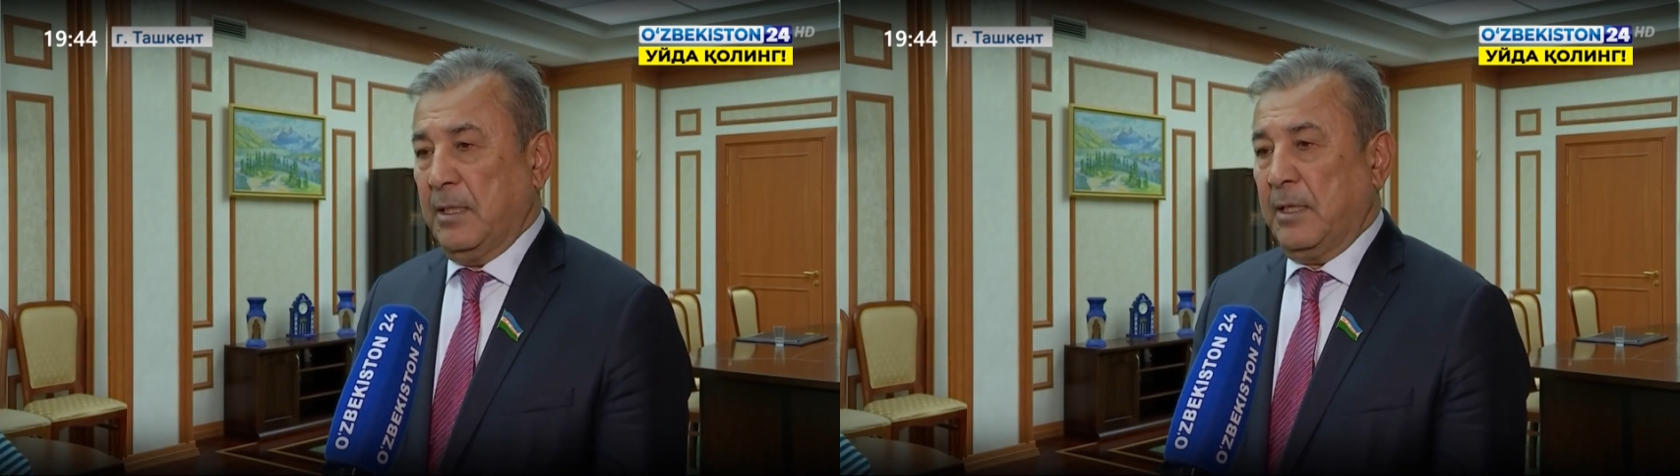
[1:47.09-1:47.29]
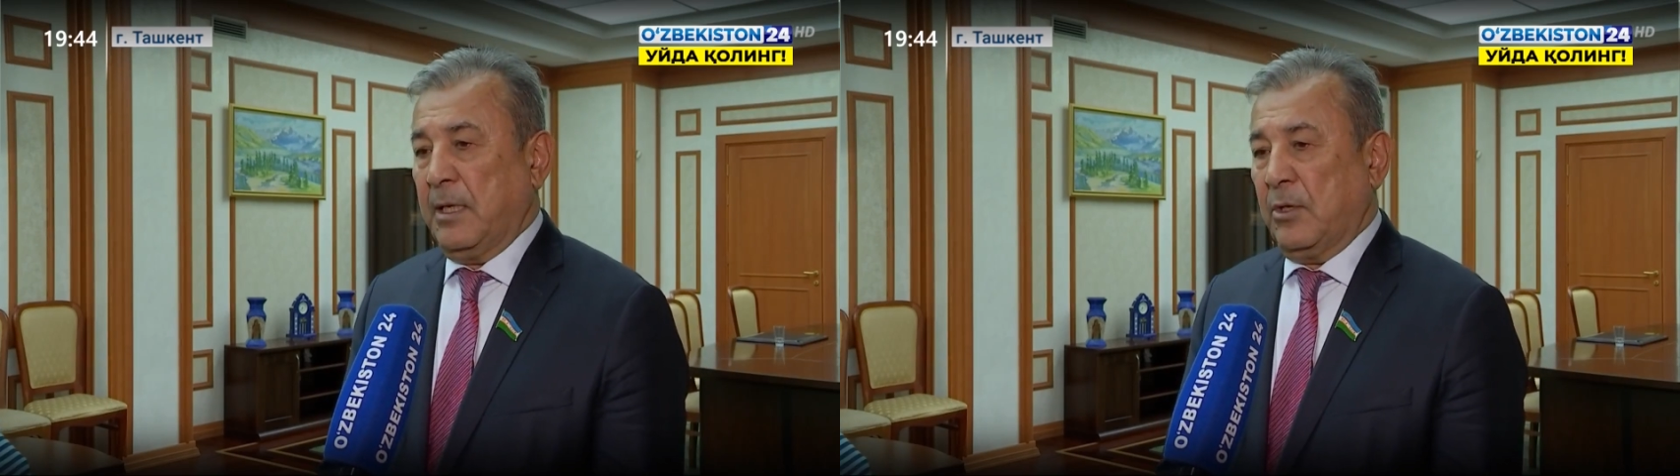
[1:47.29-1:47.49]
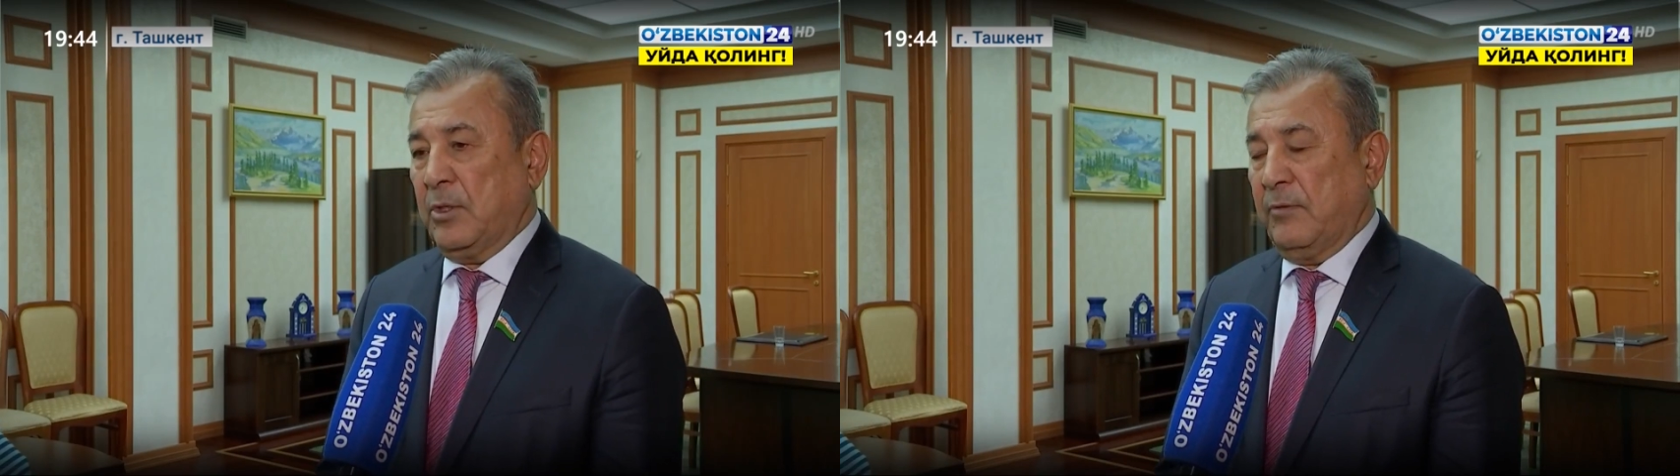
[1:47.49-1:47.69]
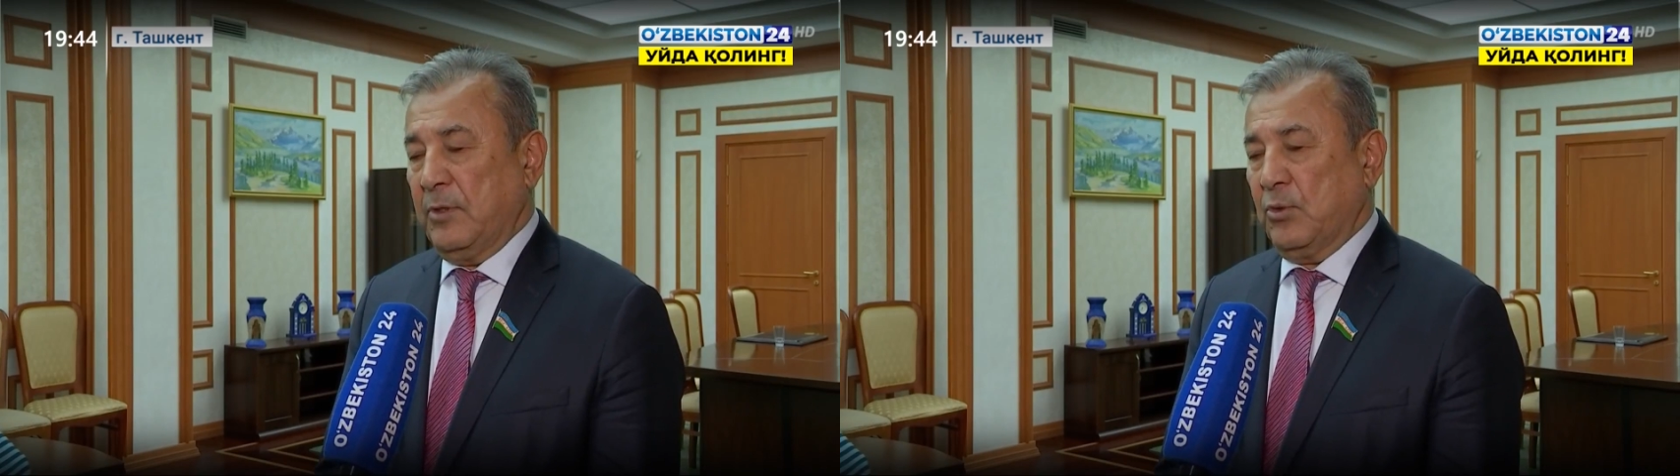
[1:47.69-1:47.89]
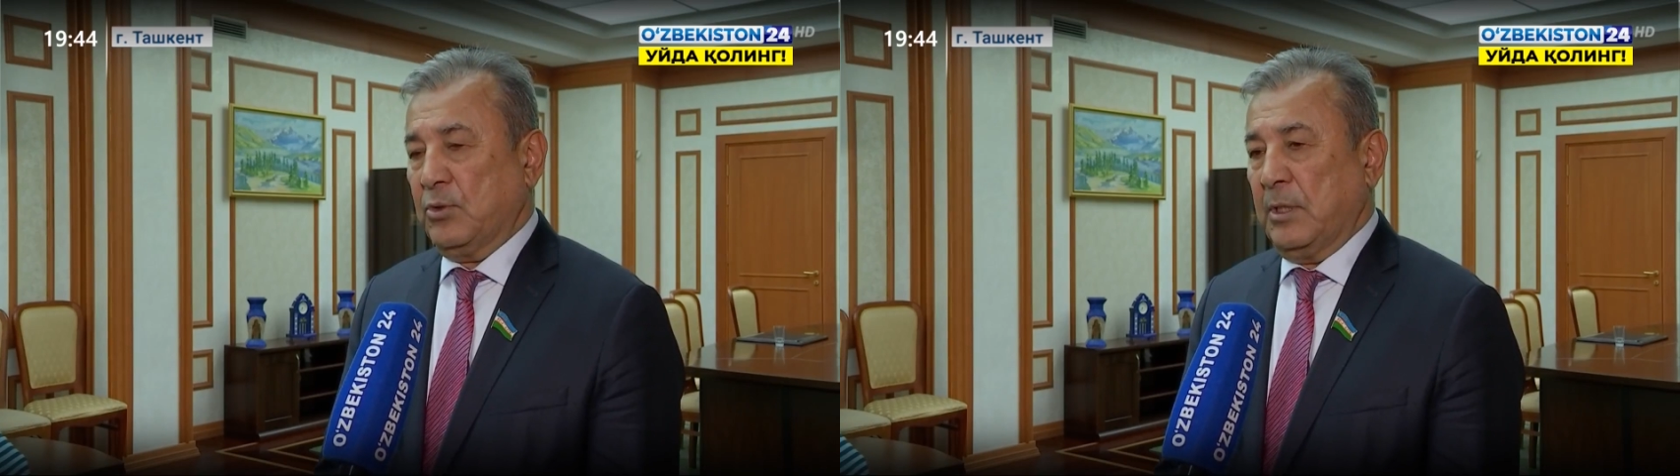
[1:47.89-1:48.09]

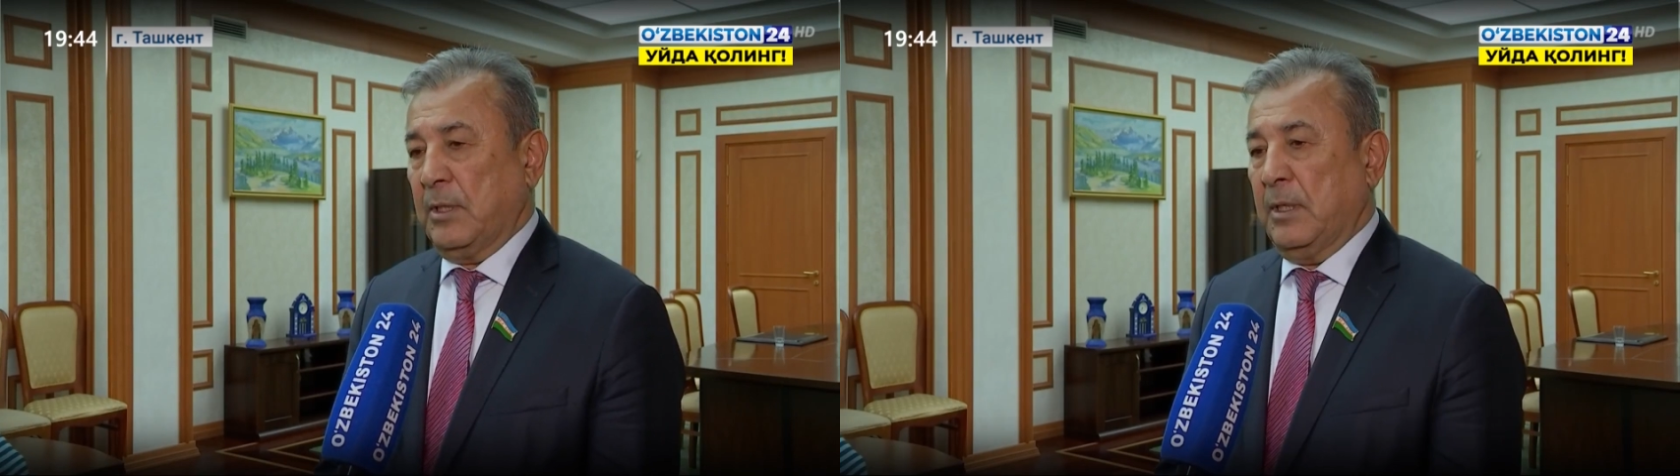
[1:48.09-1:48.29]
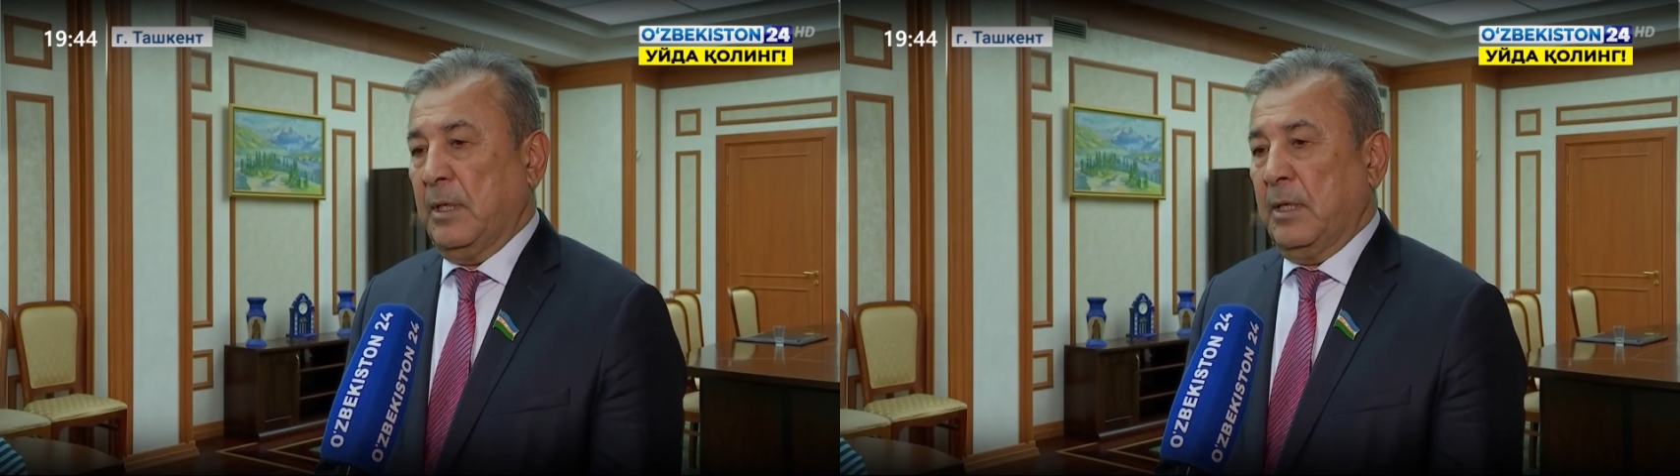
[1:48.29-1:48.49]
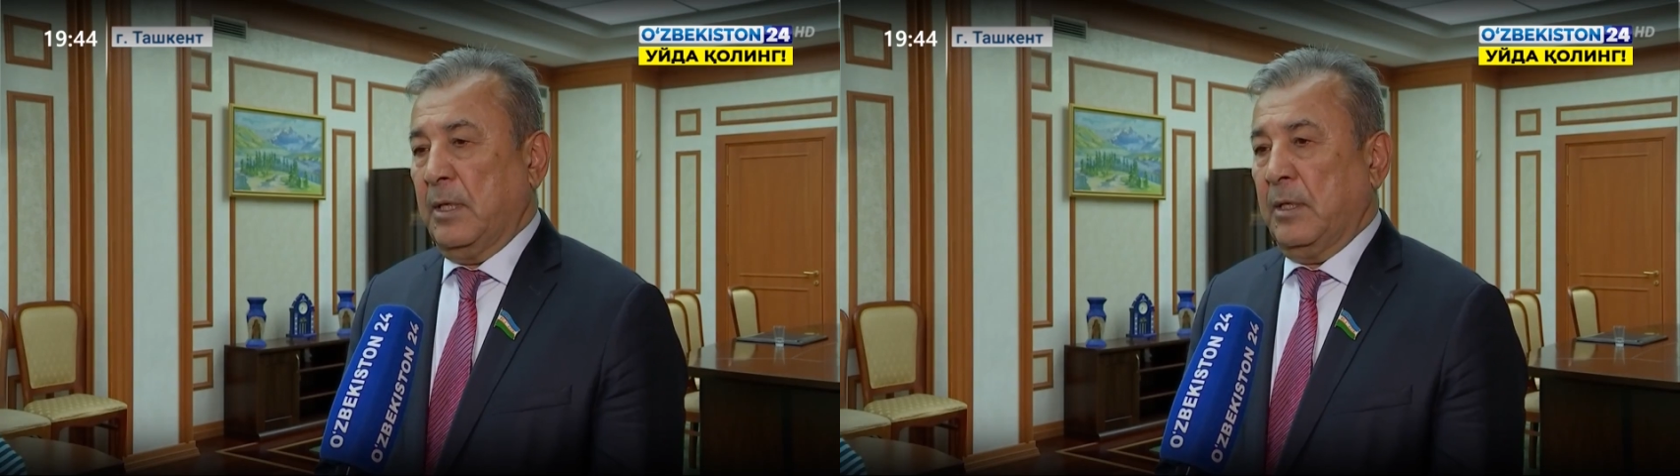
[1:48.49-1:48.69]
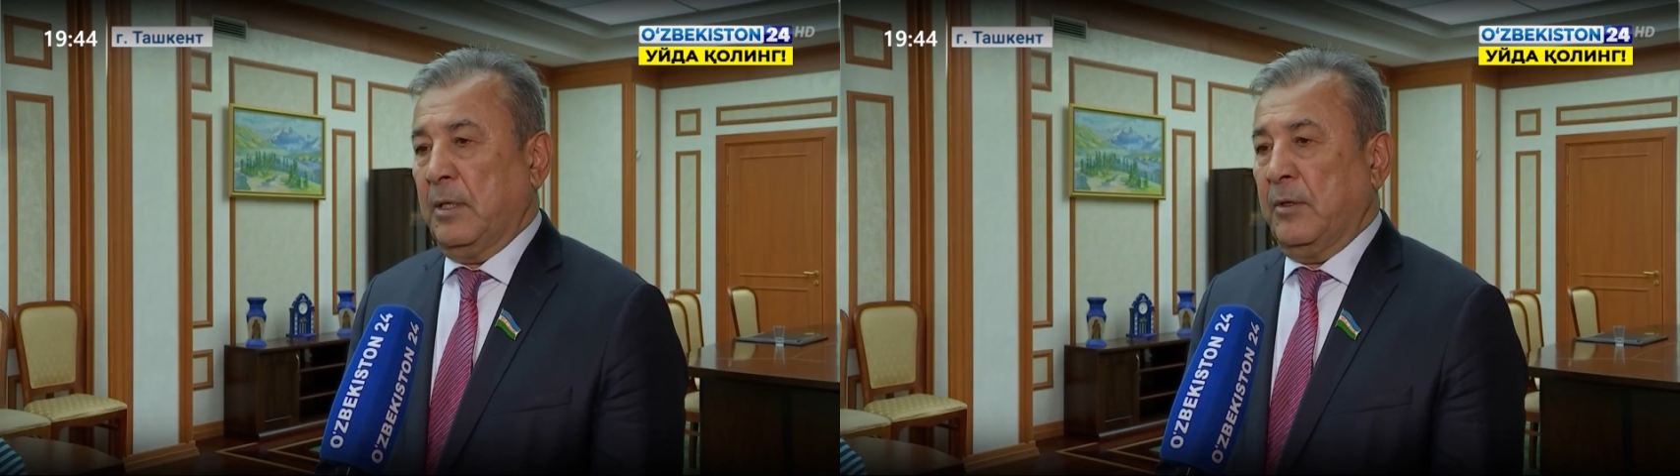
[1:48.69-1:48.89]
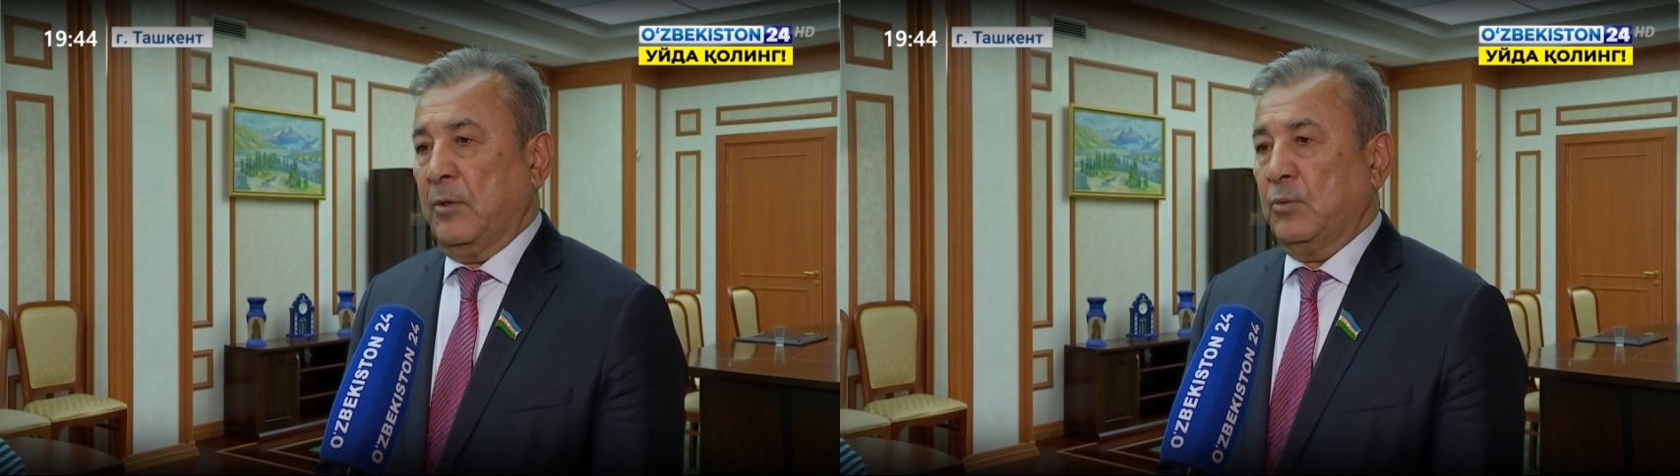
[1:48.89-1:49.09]
коронавируса,
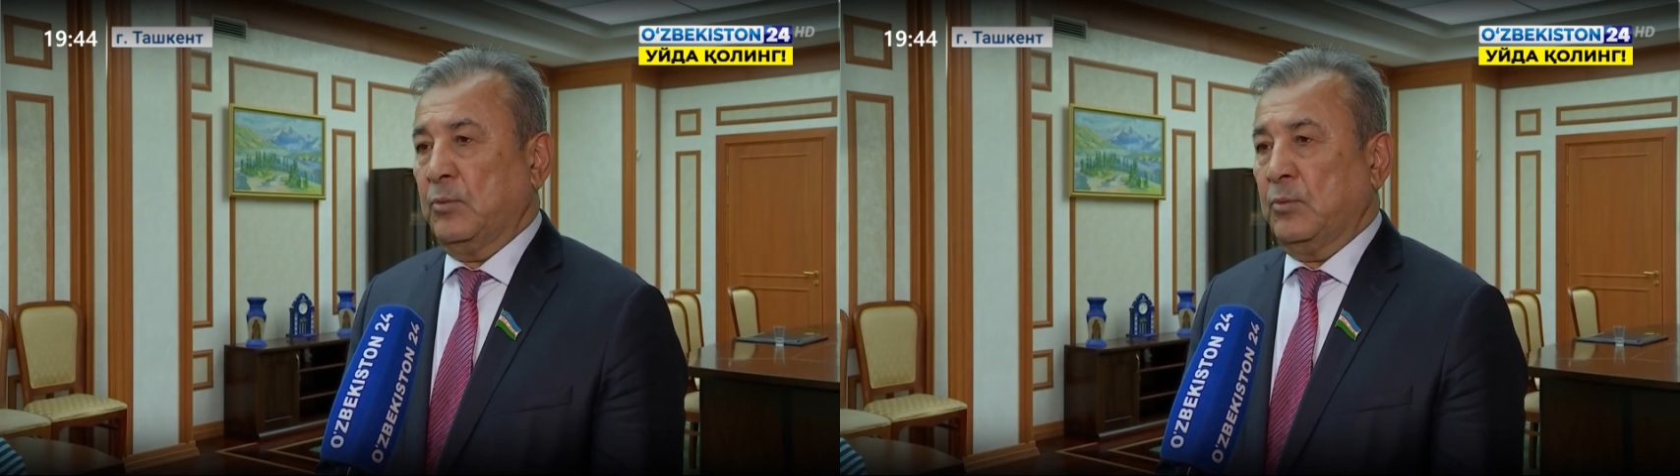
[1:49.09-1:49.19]
э,